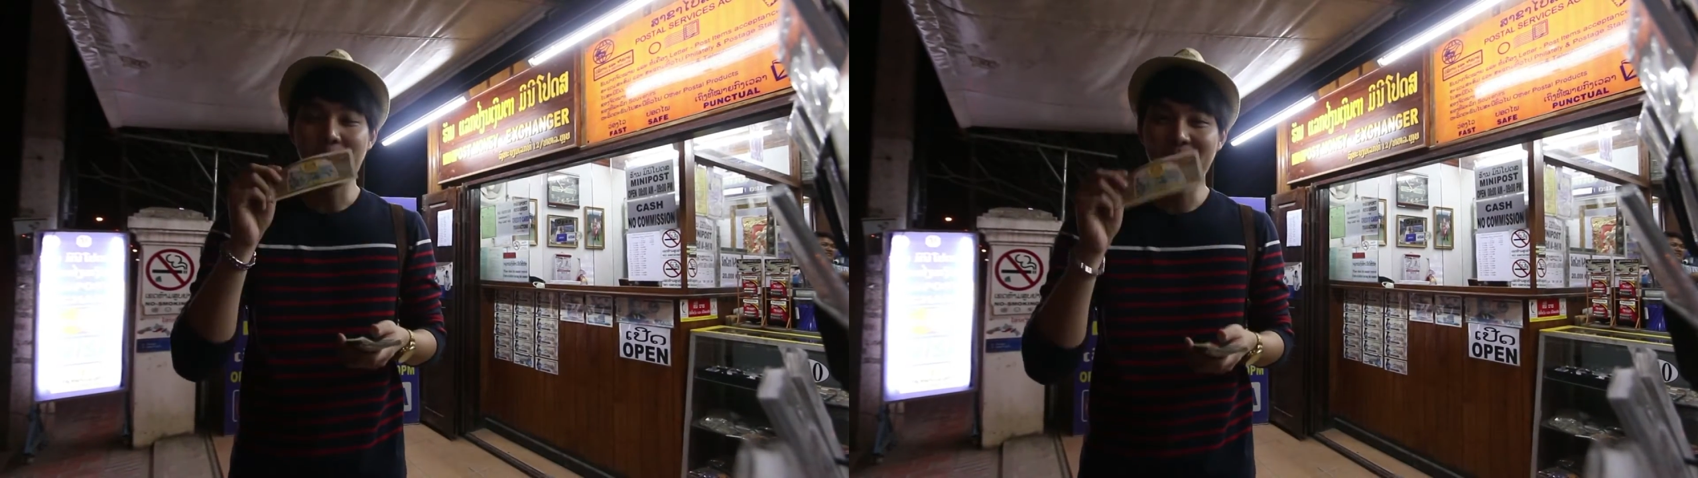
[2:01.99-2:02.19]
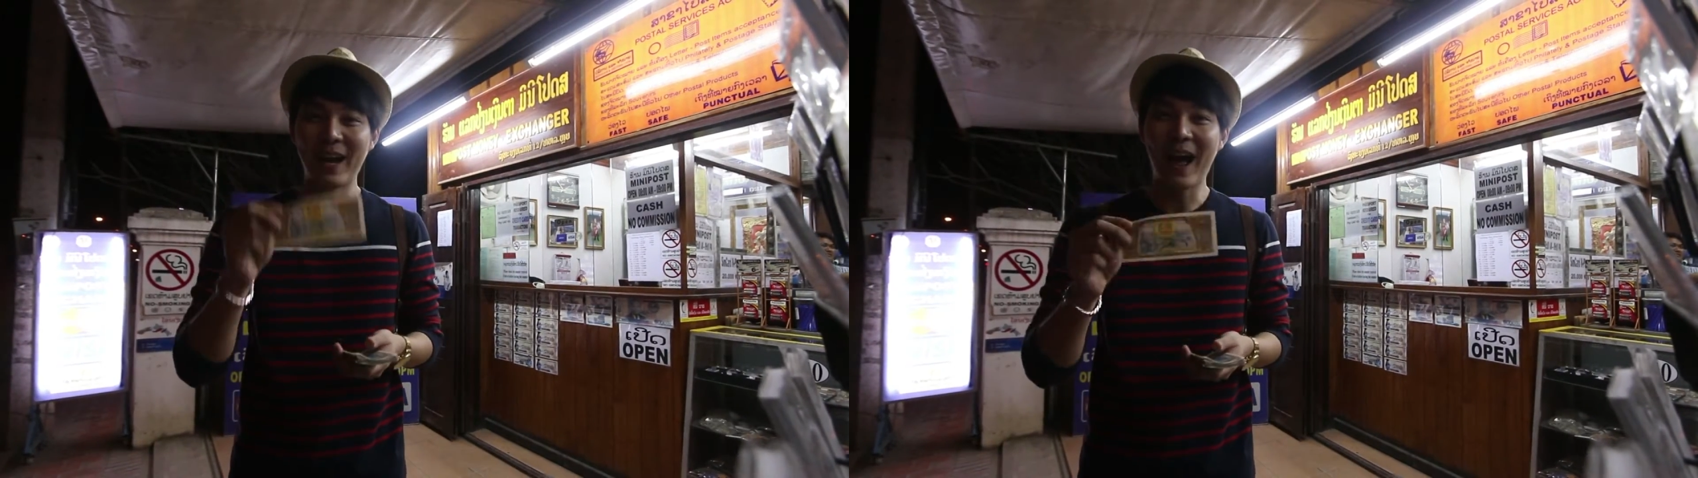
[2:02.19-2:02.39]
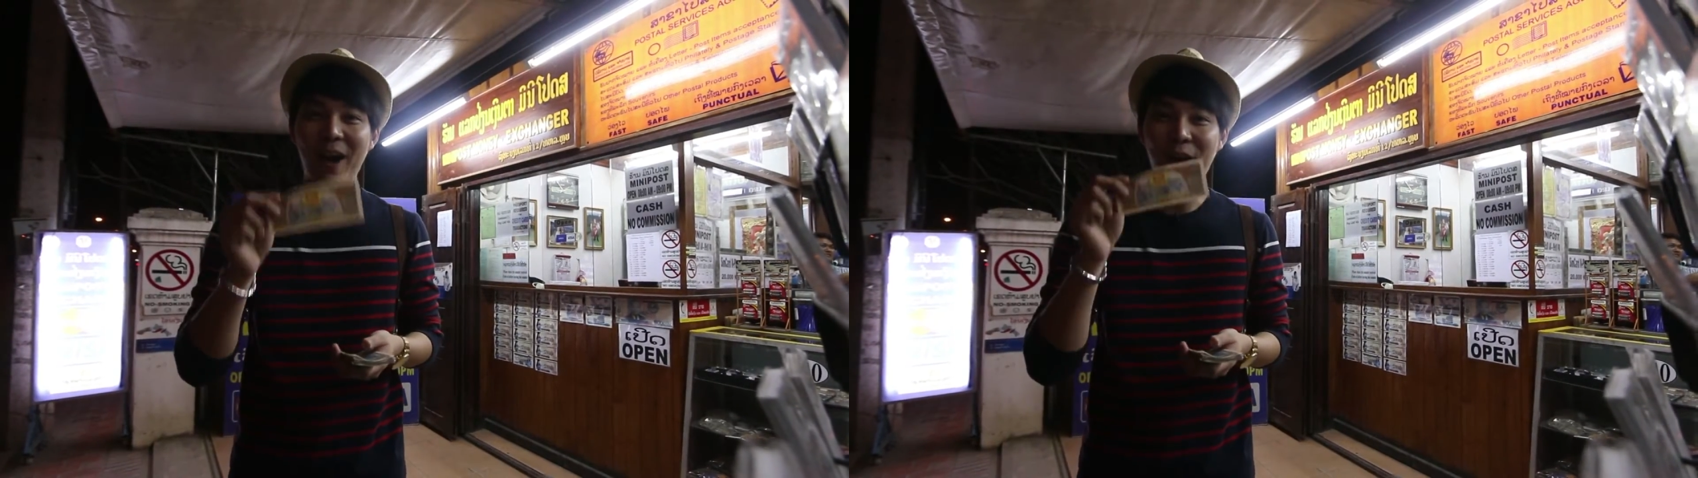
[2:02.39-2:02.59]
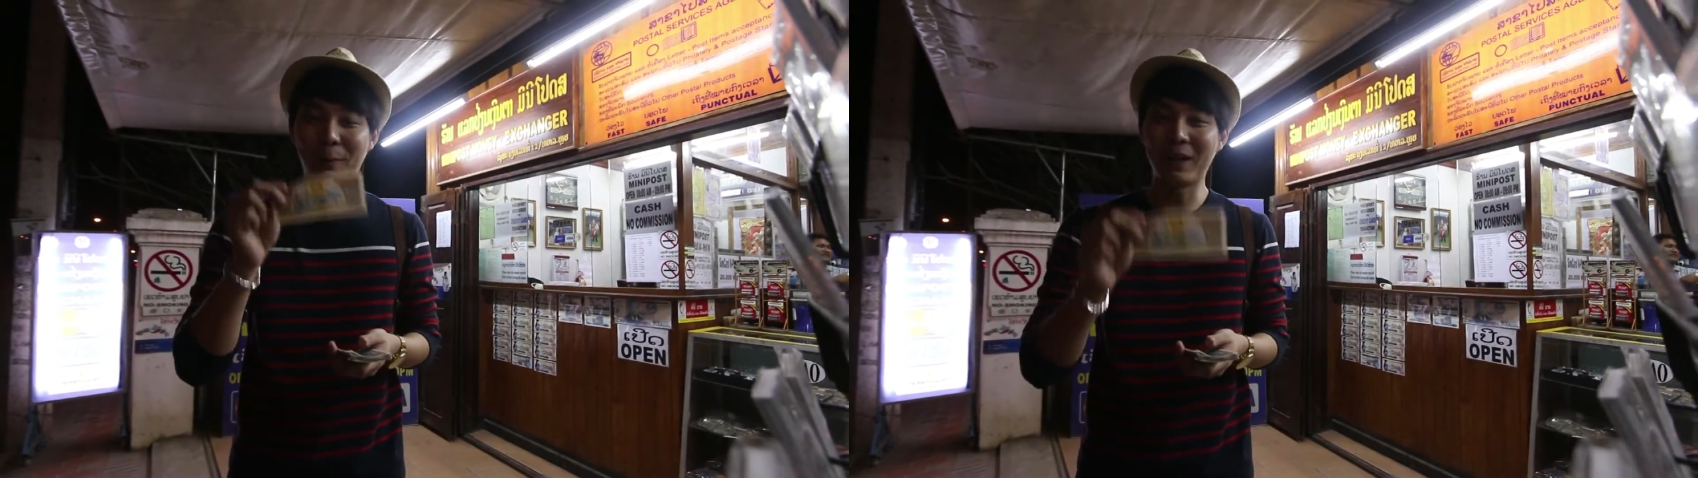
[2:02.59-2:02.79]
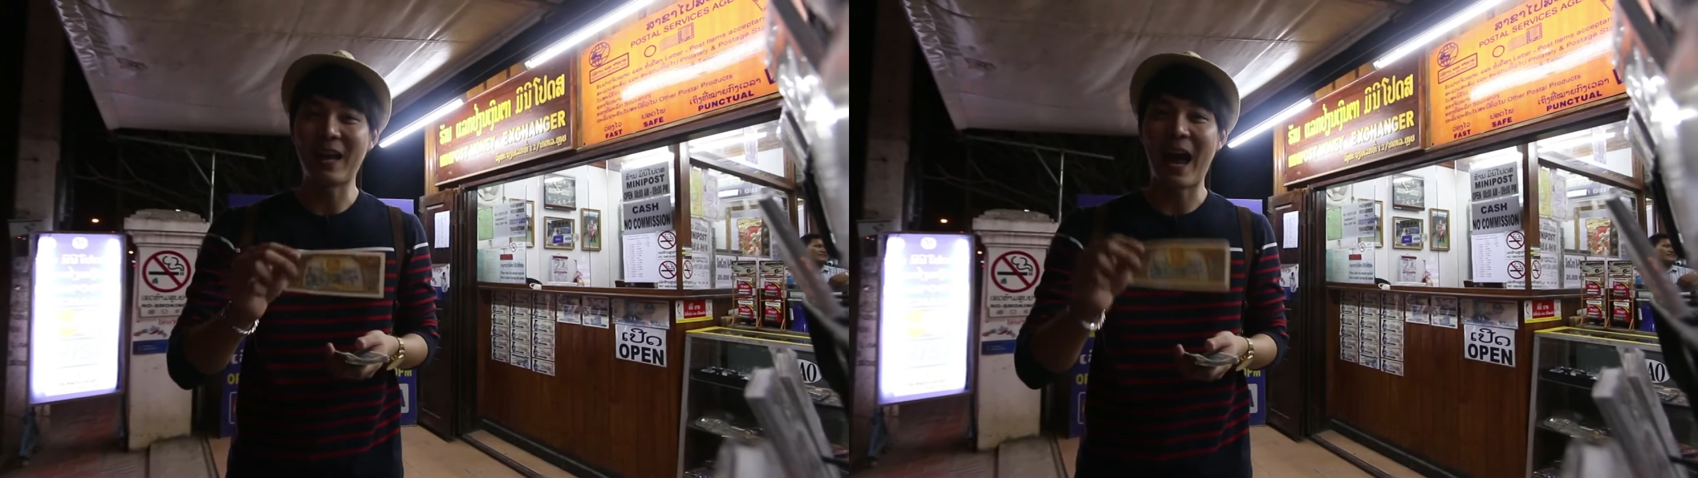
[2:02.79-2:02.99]
มีค่าเท่ากับ
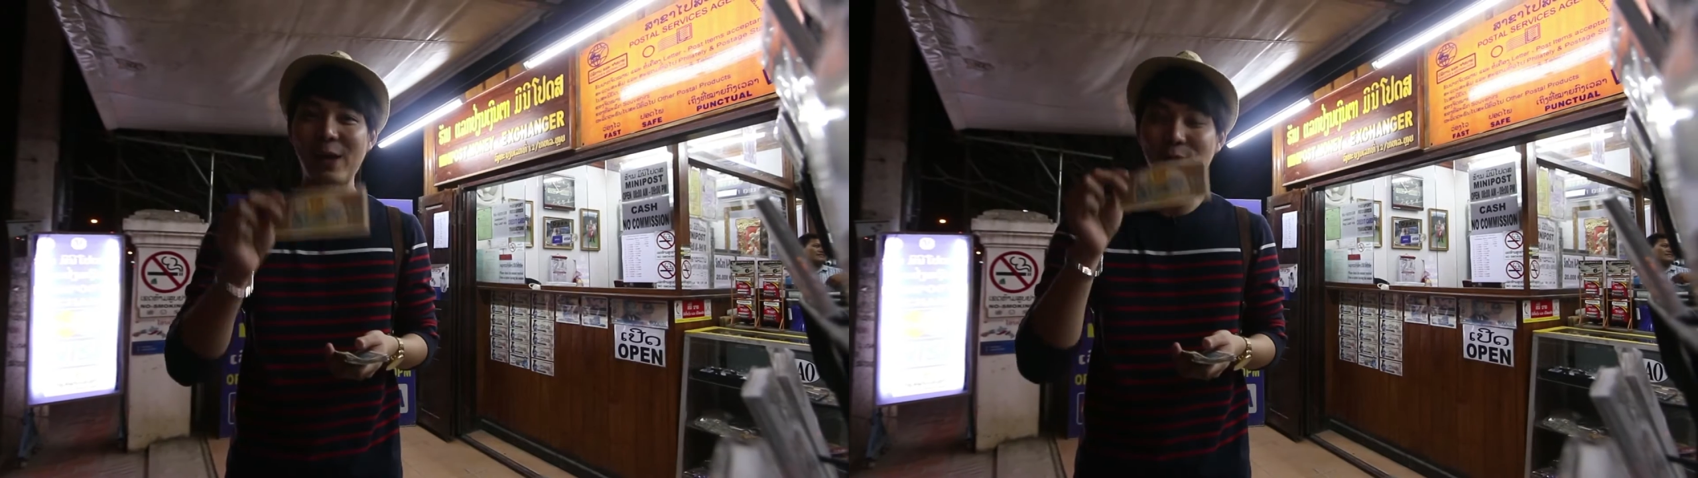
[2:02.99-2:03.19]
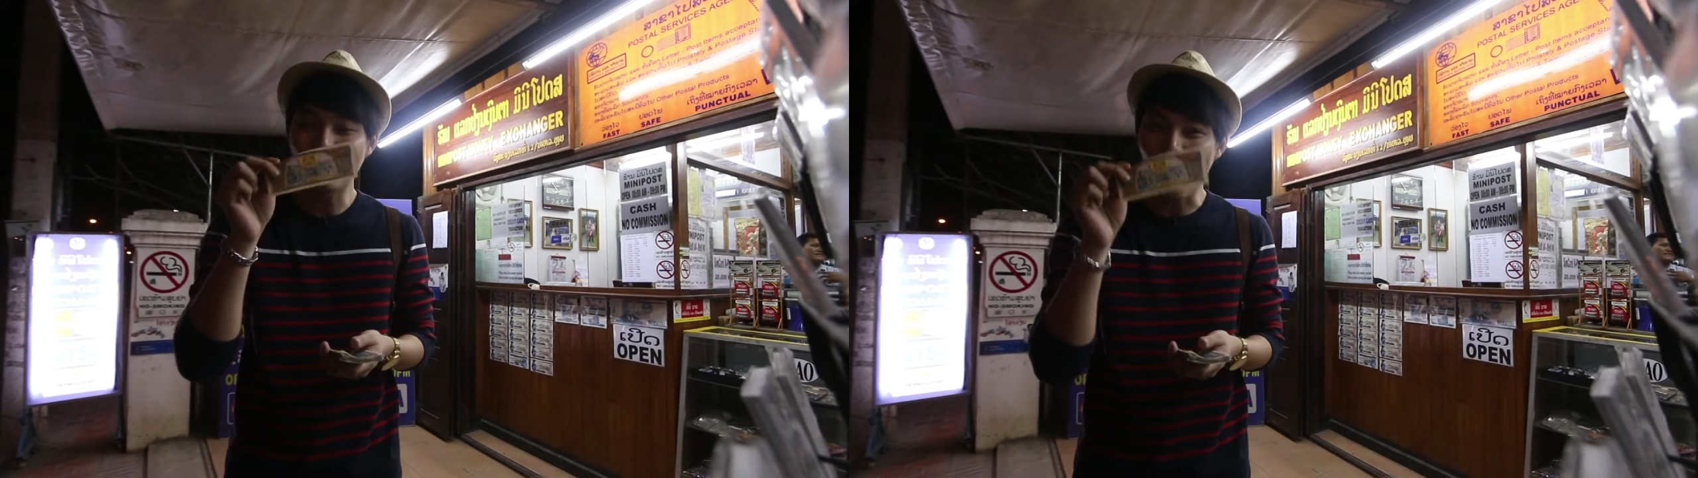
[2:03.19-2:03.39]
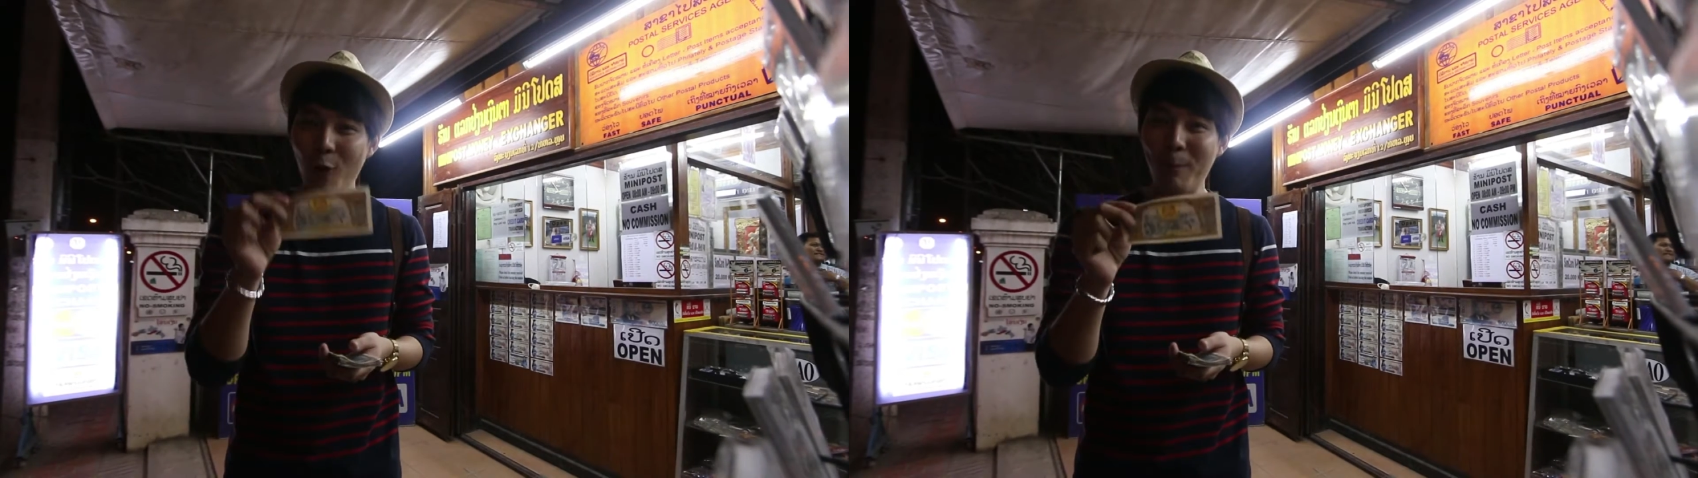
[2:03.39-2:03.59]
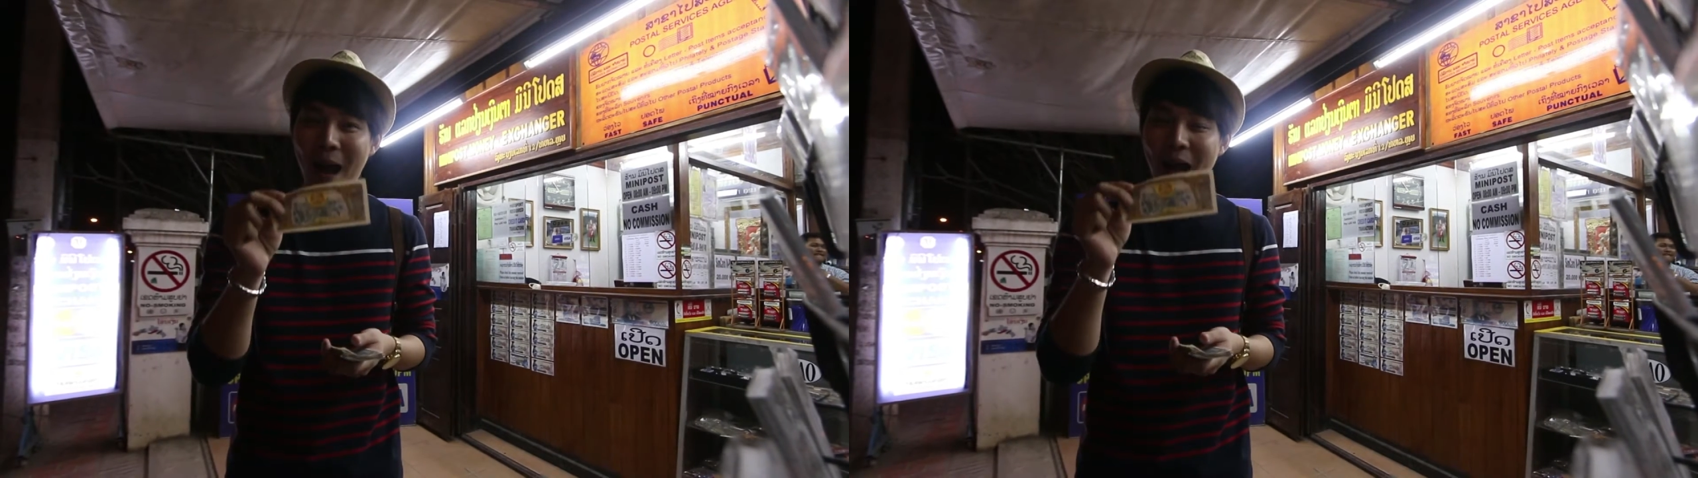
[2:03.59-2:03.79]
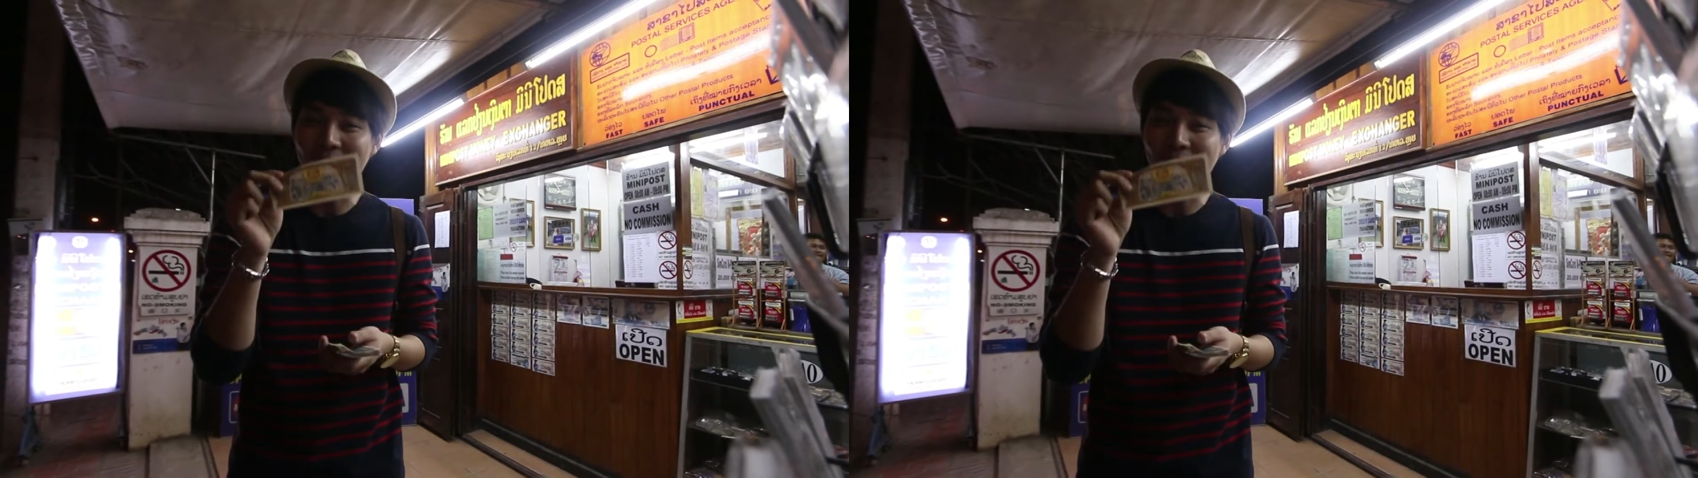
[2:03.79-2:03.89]
เงินไทย2บา